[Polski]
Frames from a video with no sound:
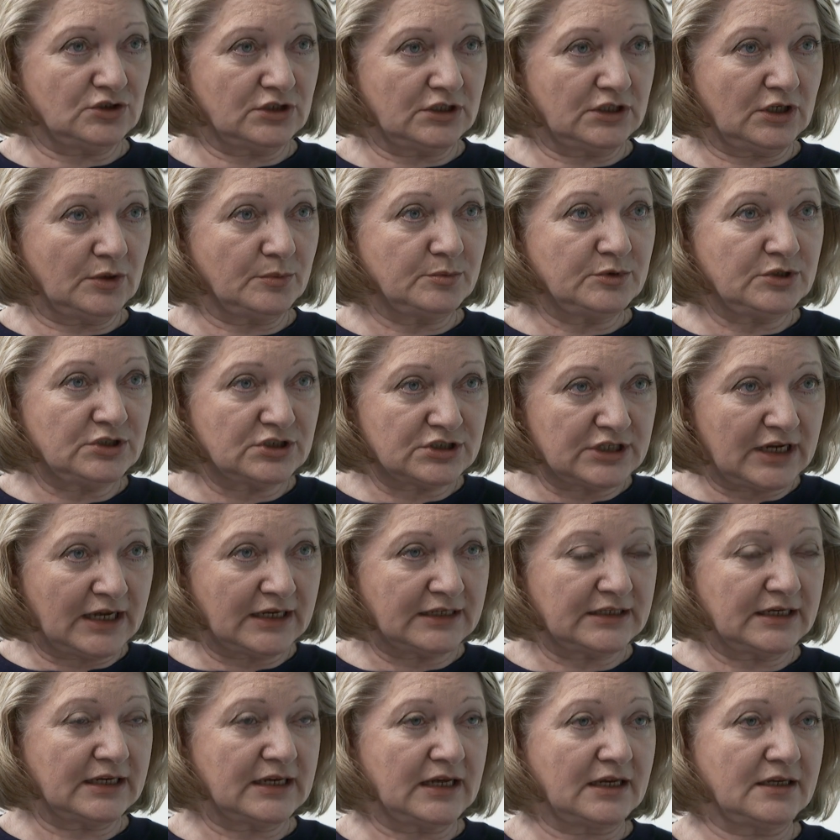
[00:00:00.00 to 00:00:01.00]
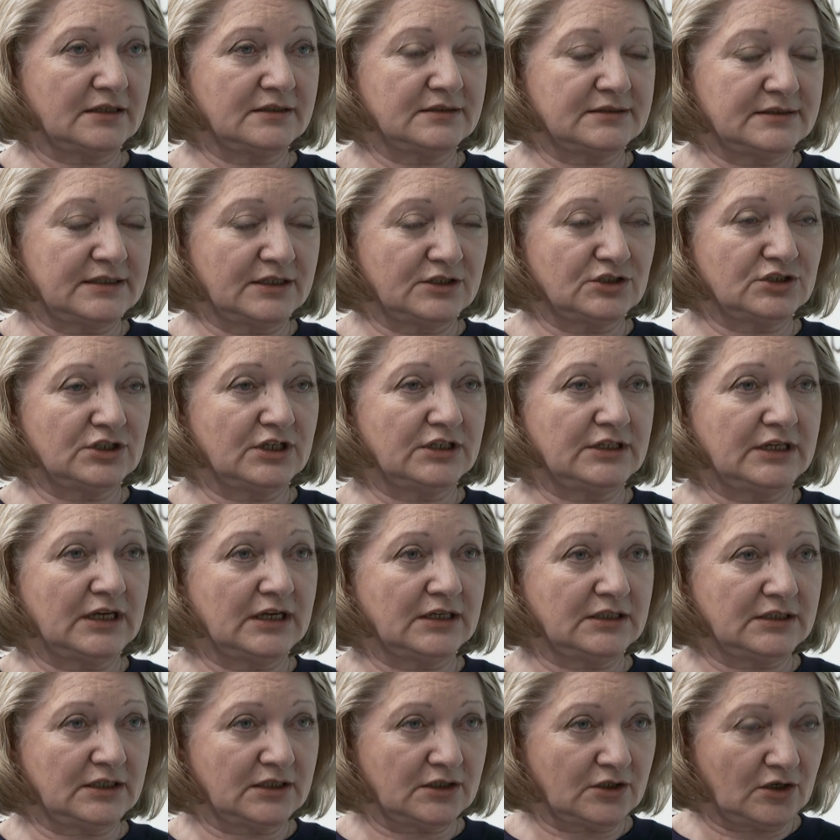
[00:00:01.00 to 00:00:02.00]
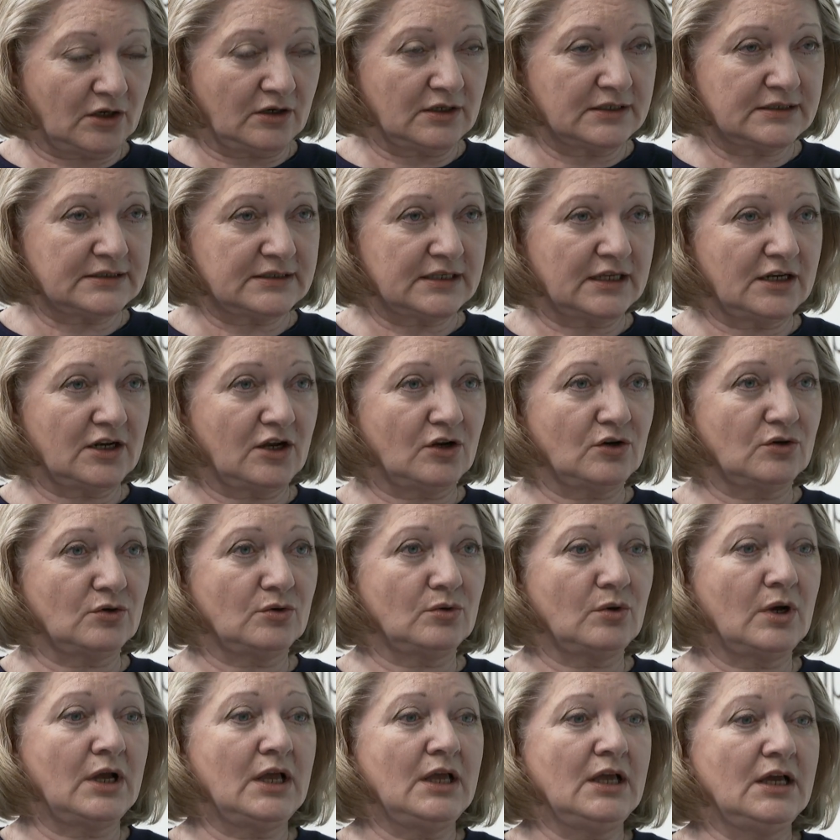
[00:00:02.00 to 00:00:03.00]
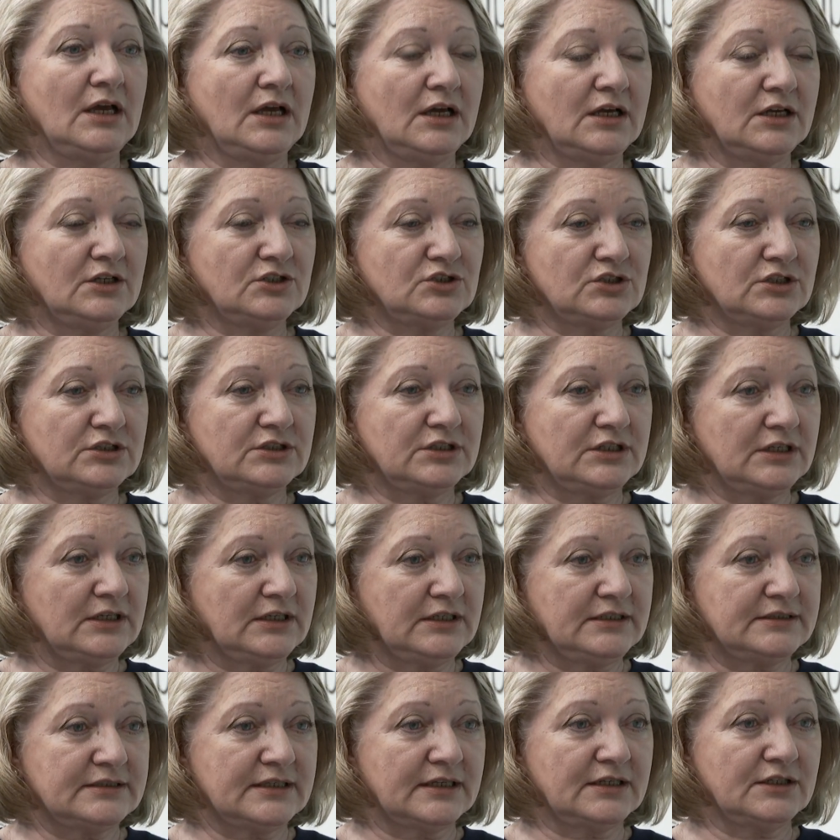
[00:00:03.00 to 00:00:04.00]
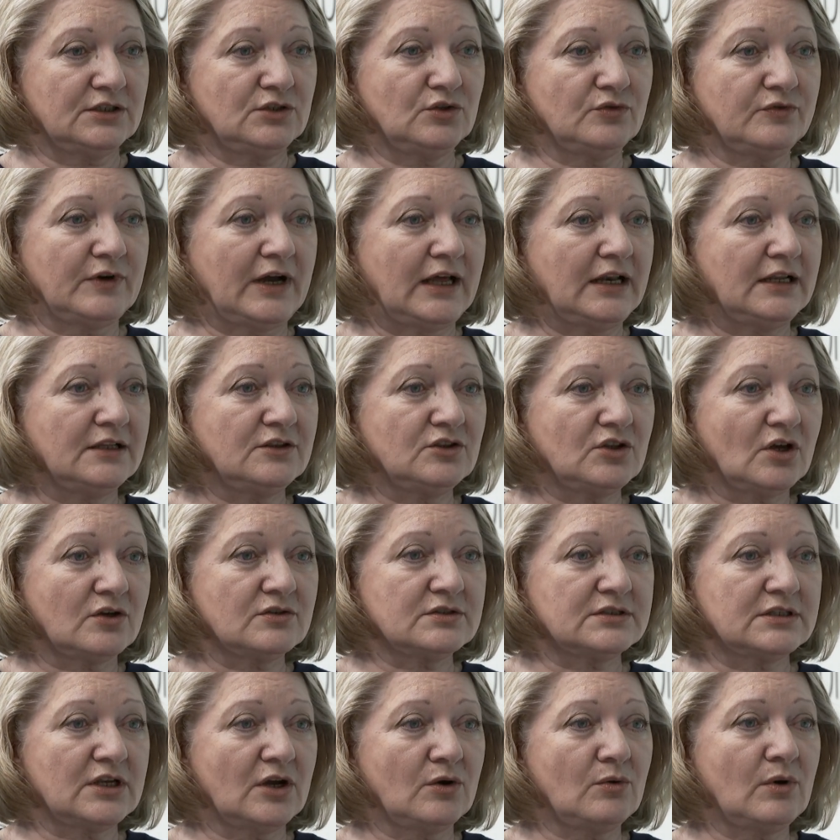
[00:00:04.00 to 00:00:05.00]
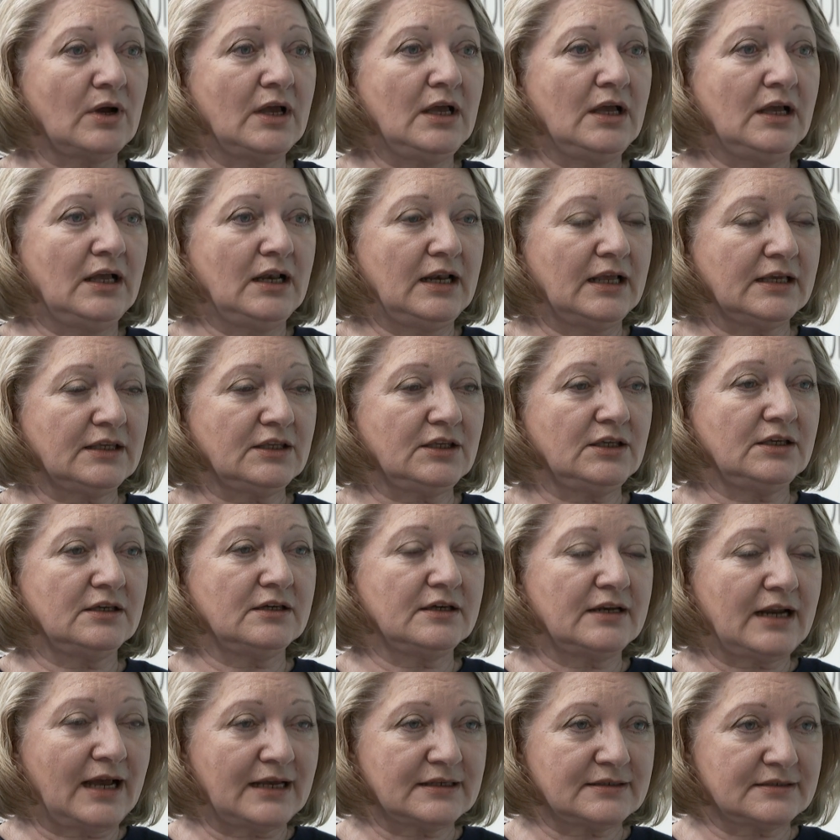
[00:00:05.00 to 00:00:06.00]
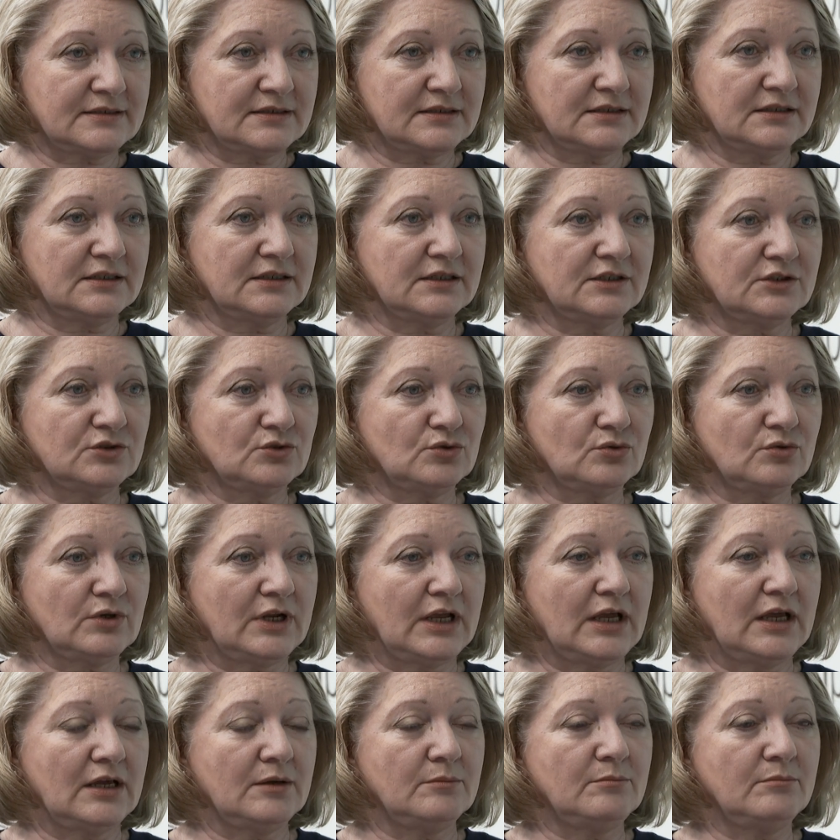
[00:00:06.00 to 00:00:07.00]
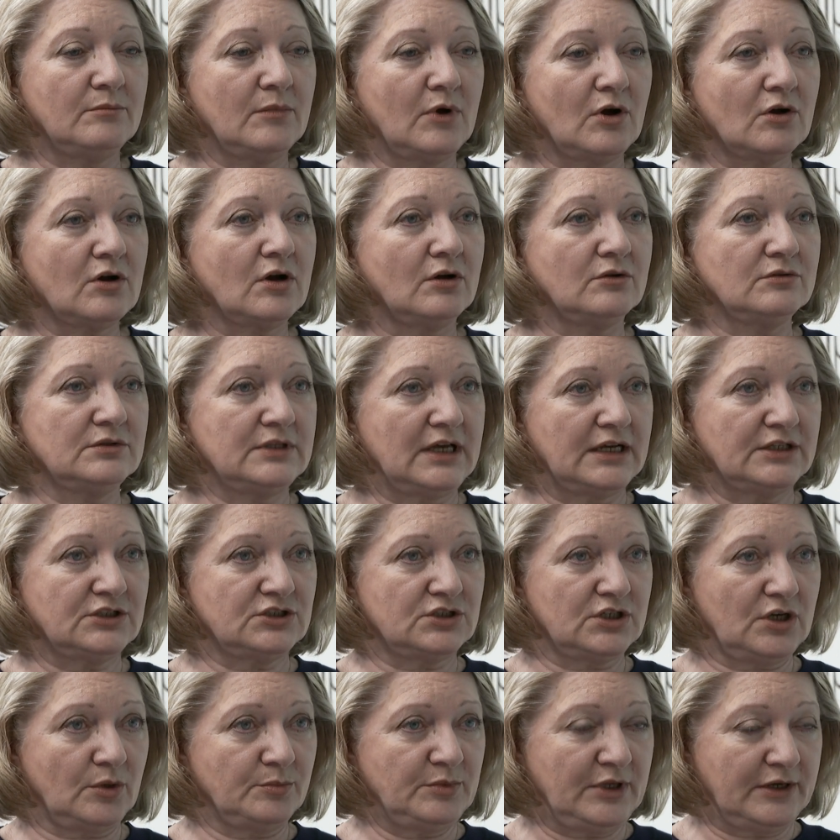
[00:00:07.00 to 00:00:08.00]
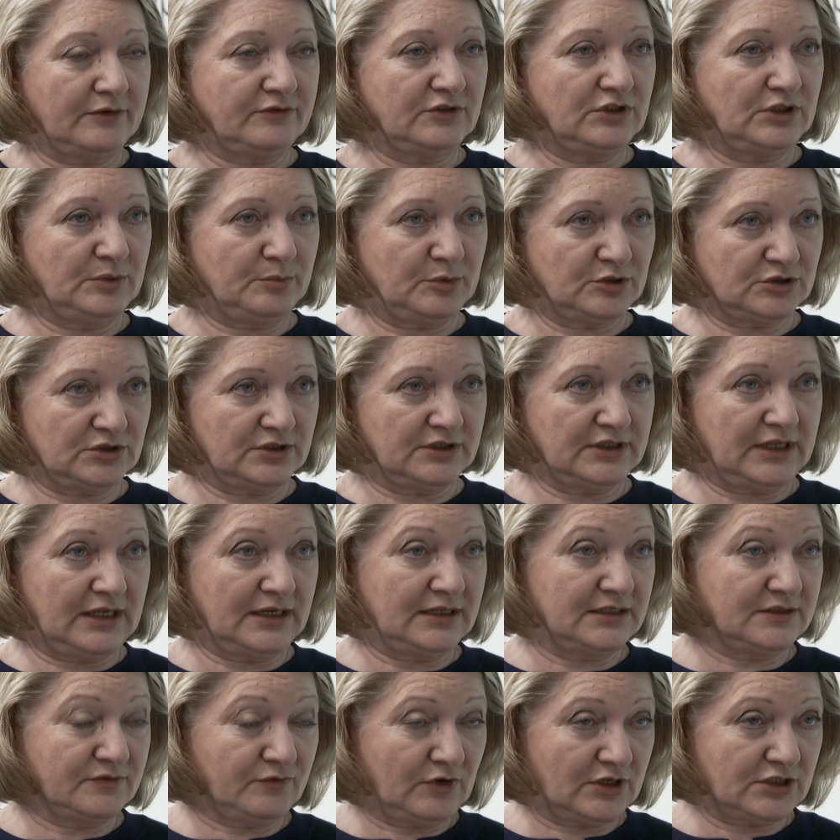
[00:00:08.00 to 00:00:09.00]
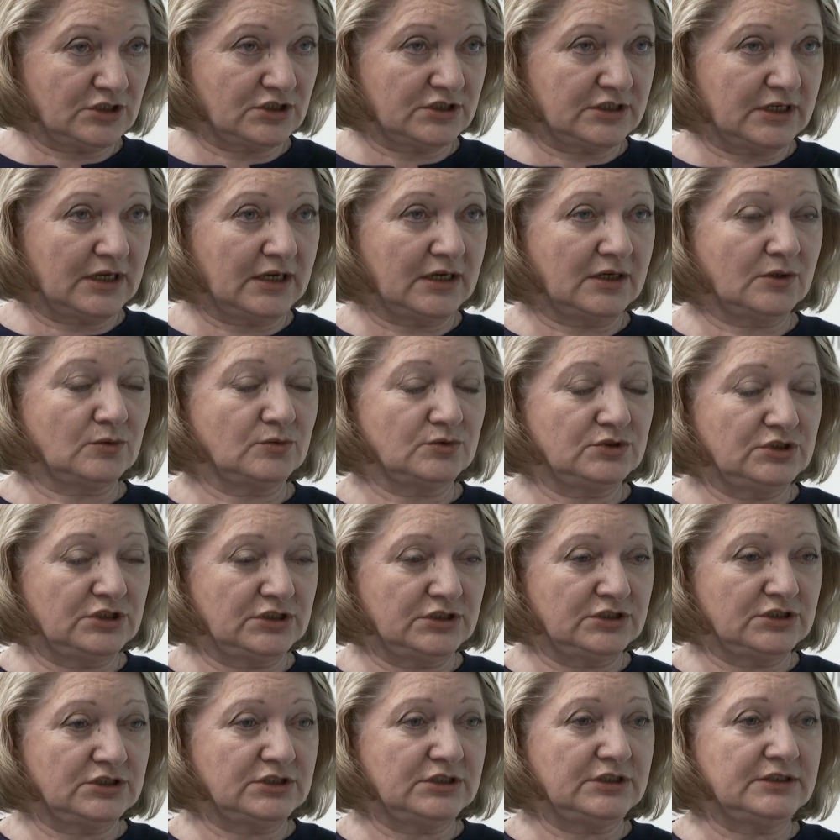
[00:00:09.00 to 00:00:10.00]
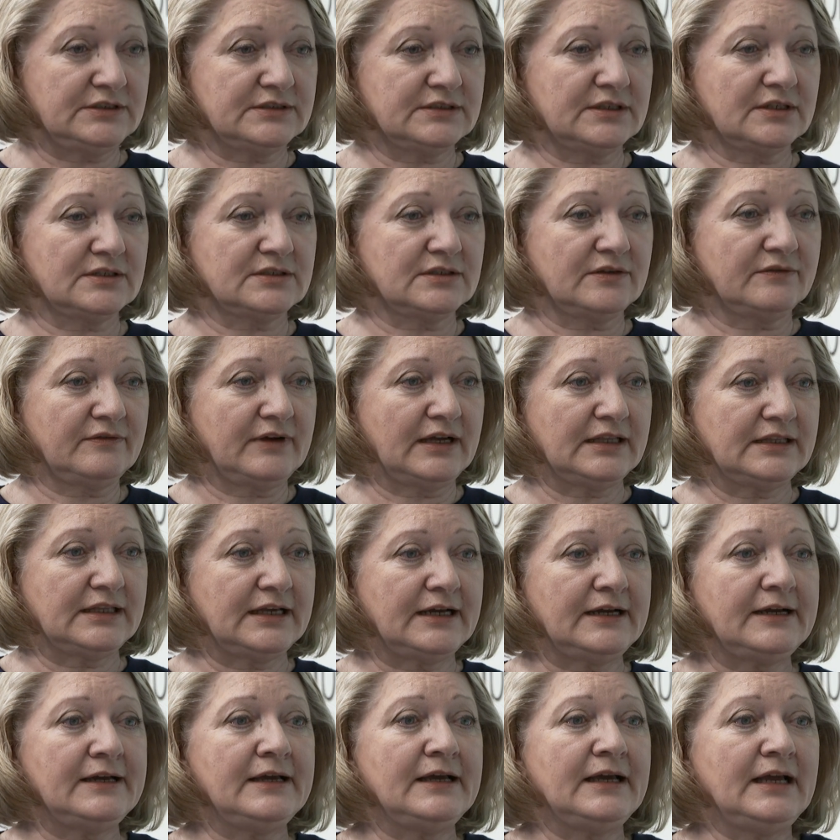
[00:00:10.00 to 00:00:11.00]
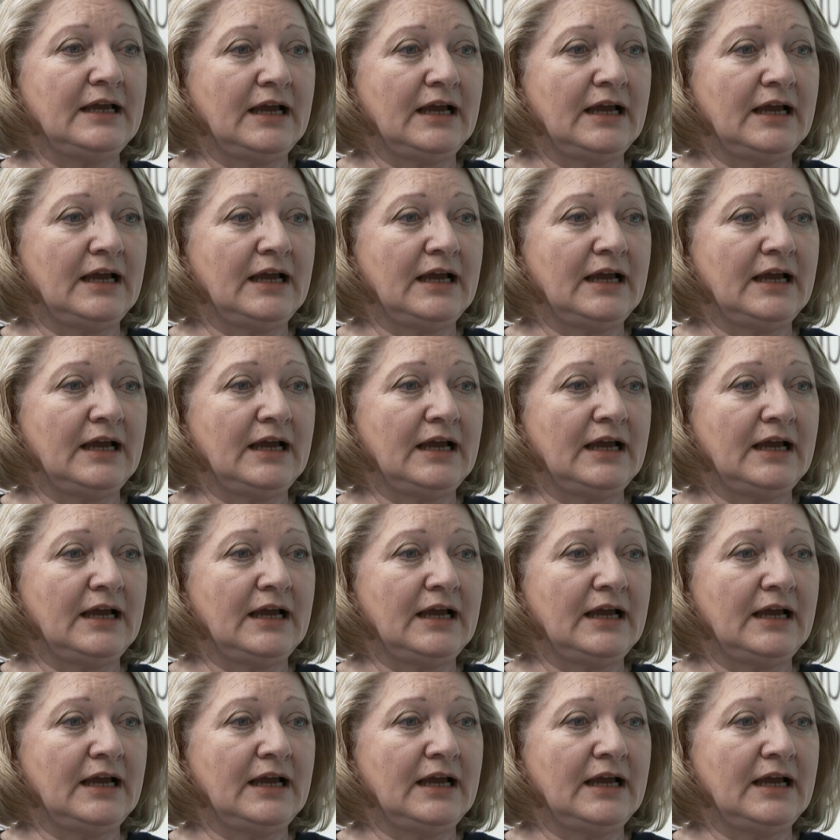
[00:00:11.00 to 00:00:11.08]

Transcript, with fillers: czyli obniżania stężenia cholesterolu czy triglicerydów, ale to są leki raz, które które mogą dać objawy niepożądane, zwłaszcza u dzieci stosowane,